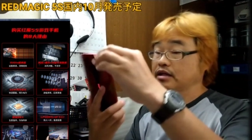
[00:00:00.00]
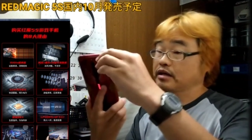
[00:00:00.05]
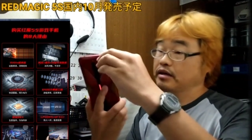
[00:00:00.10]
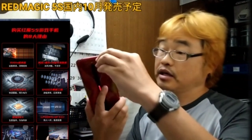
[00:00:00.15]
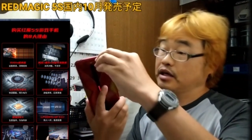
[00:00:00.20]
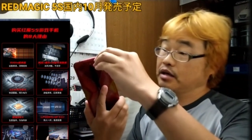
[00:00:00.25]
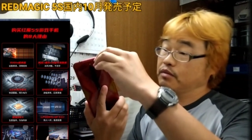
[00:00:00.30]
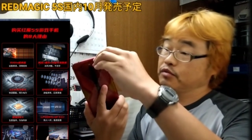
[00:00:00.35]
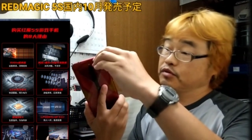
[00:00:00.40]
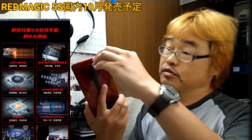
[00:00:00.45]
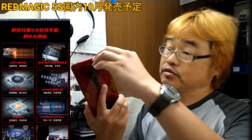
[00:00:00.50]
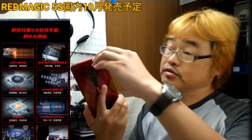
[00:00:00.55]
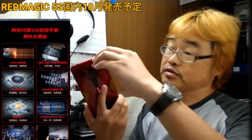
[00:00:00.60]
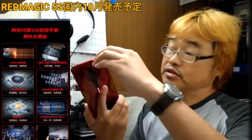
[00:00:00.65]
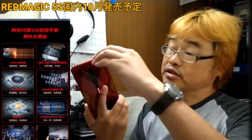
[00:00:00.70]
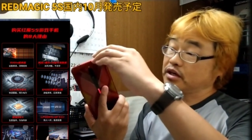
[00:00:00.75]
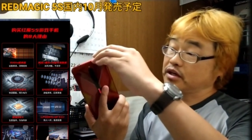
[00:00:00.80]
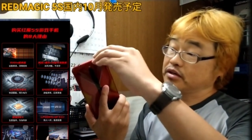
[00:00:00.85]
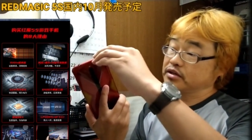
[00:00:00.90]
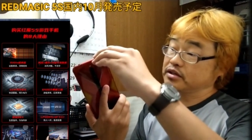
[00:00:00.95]
で、ゲーム
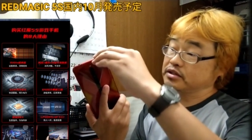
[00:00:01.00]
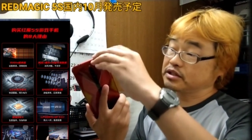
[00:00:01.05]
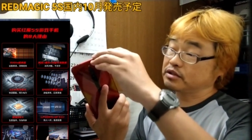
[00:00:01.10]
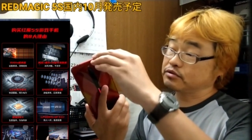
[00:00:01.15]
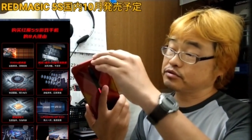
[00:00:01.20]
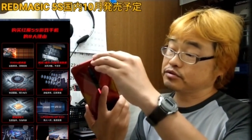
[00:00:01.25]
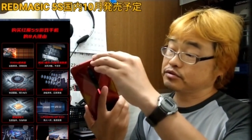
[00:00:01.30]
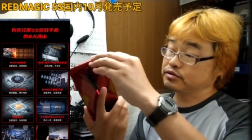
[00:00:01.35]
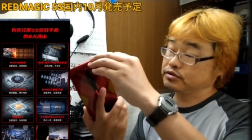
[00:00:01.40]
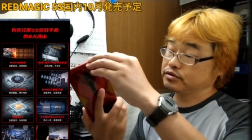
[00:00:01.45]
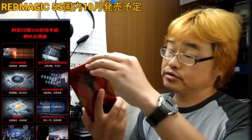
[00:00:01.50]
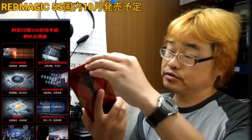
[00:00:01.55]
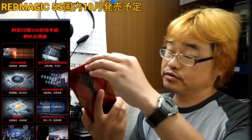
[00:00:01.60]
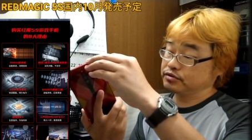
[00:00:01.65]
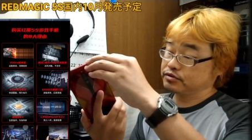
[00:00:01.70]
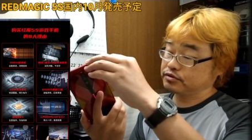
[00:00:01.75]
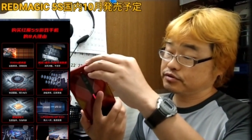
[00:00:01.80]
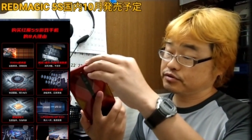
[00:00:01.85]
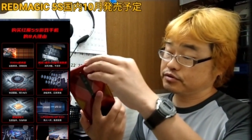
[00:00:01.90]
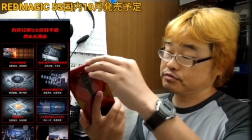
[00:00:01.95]
の使いやすさを追
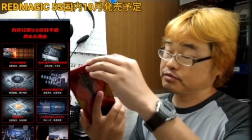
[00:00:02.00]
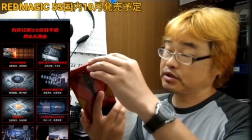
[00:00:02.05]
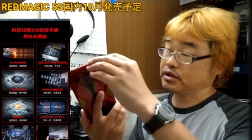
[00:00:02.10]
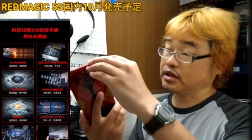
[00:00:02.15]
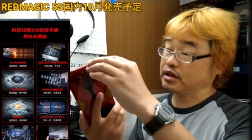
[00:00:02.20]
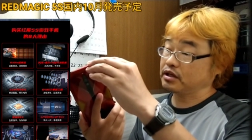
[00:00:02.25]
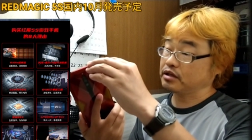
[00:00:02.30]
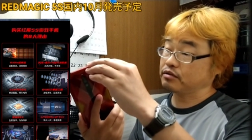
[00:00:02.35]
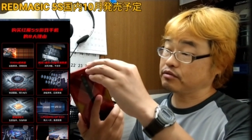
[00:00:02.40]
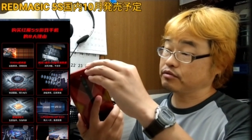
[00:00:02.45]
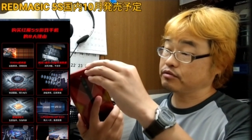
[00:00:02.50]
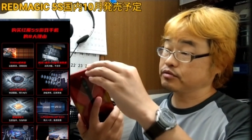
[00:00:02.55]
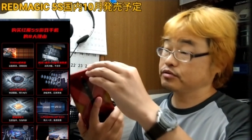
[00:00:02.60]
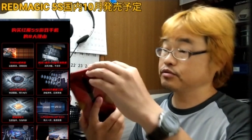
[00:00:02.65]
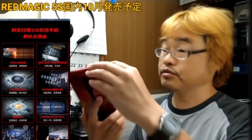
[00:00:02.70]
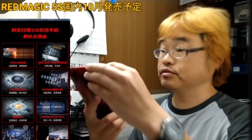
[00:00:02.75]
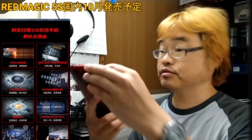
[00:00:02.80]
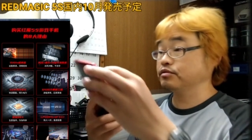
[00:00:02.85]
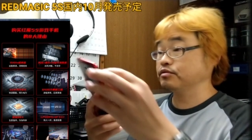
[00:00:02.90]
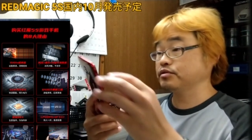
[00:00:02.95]
求する上でね、特
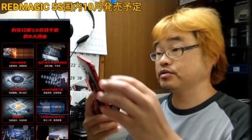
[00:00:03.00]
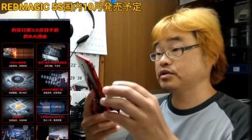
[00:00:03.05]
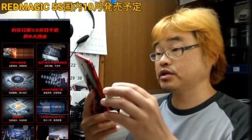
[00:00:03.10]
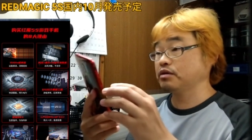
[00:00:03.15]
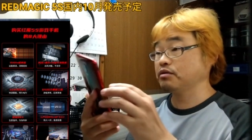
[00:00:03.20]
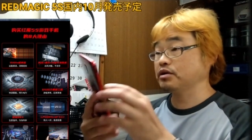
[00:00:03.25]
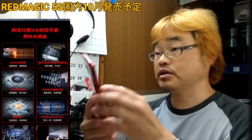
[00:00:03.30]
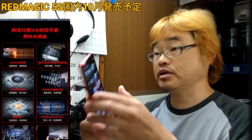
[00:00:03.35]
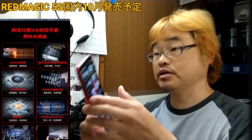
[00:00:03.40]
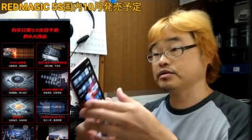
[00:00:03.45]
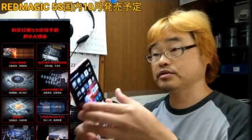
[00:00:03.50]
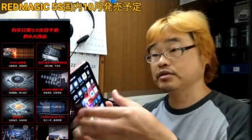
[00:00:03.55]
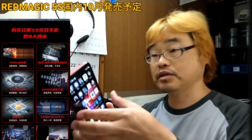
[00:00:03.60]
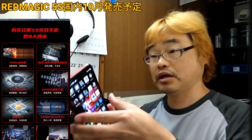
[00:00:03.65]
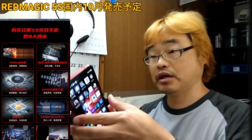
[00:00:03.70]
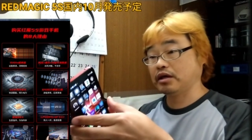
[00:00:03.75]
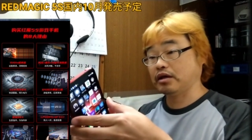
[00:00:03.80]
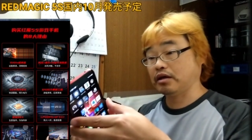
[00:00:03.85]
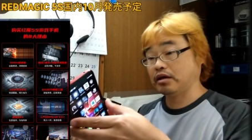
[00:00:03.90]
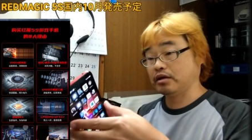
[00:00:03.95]
徴としてはです
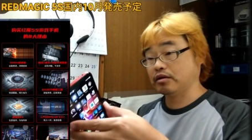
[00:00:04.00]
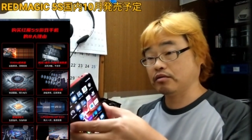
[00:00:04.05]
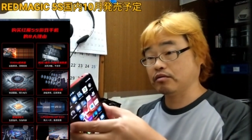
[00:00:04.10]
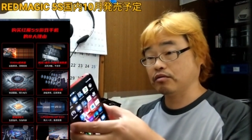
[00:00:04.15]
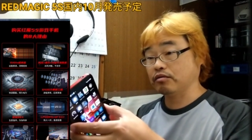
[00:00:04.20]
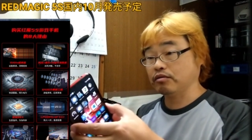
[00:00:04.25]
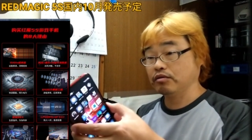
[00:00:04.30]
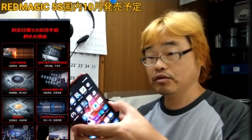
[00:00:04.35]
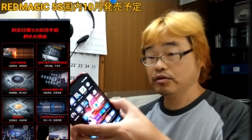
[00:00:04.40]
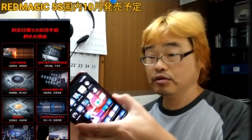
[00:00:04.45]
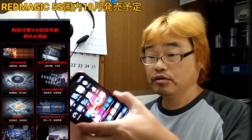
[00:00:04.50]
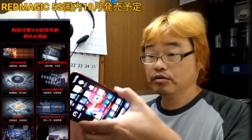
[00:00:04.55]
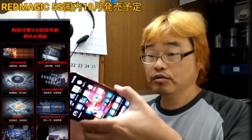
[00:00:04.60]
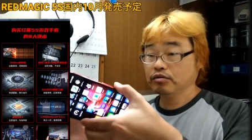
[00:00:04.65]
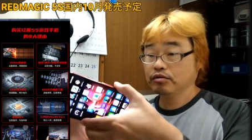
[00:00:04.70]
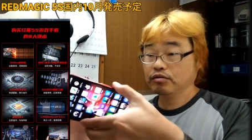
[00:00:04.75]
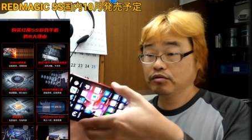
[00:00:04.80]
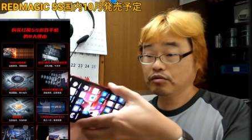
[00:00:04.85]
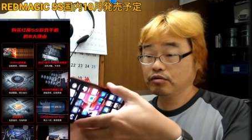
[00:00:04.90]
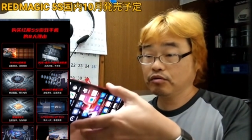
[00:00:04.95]
ね、えっ、と、
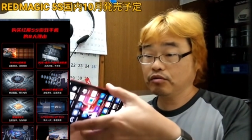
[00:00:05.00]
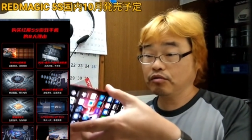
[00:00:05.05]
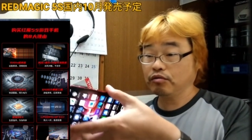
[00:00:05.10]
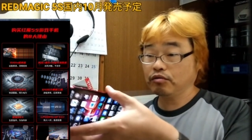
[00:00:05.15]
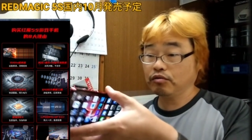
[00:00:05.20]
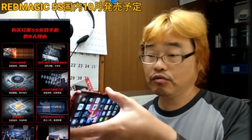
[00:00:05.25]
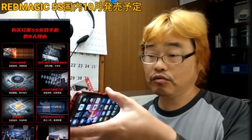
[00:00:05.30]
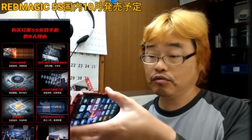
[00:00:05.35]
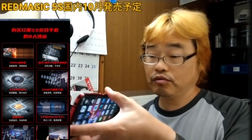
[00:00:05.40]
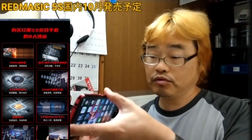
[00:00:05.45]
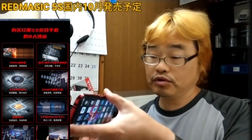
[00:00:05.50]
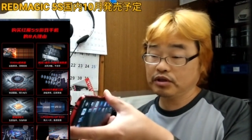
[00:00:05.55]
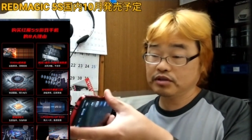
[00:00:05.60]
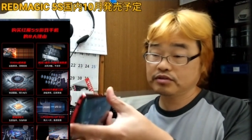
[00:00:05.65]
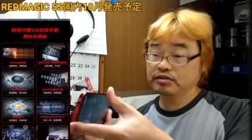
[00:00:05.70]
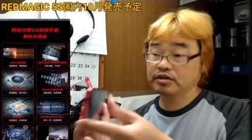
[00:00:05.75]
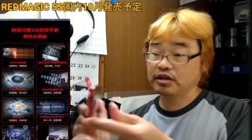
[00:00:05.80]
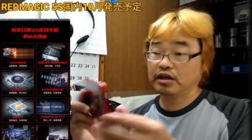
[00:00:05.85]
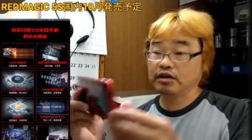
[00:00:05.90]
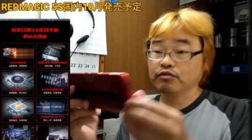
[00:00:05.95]
ここで
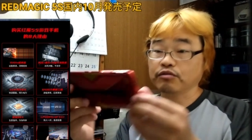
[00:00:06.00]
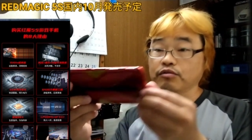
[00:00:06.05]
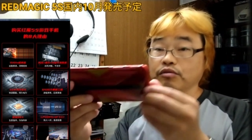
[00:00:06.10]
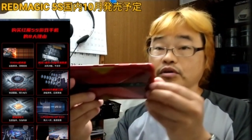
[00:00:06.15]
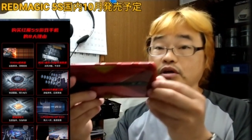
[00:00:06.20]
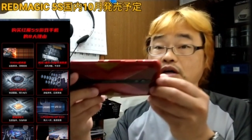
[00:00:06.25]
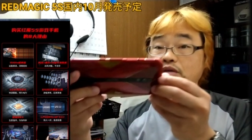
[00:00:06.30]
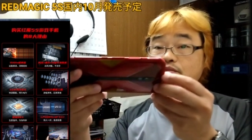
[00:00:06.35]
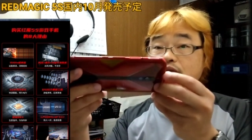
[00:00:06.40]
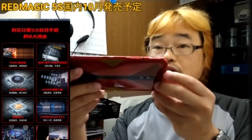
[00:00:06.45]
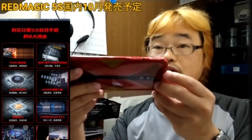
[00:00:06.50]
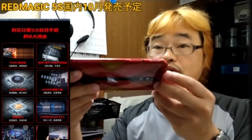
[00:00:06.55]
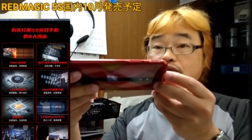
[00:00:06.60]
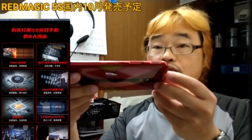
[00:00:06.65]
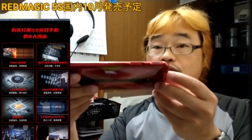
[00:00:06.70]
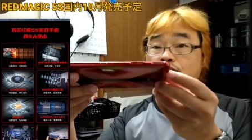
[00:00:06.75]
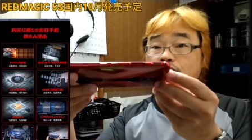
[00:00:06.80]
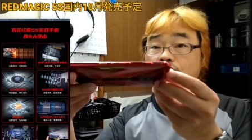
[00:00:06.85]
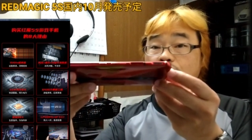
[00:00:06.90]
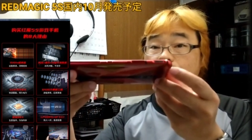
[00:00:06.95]
すね、この画
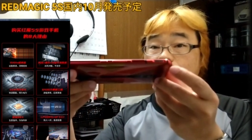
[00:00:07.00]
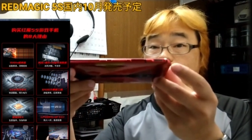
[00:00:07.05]
面の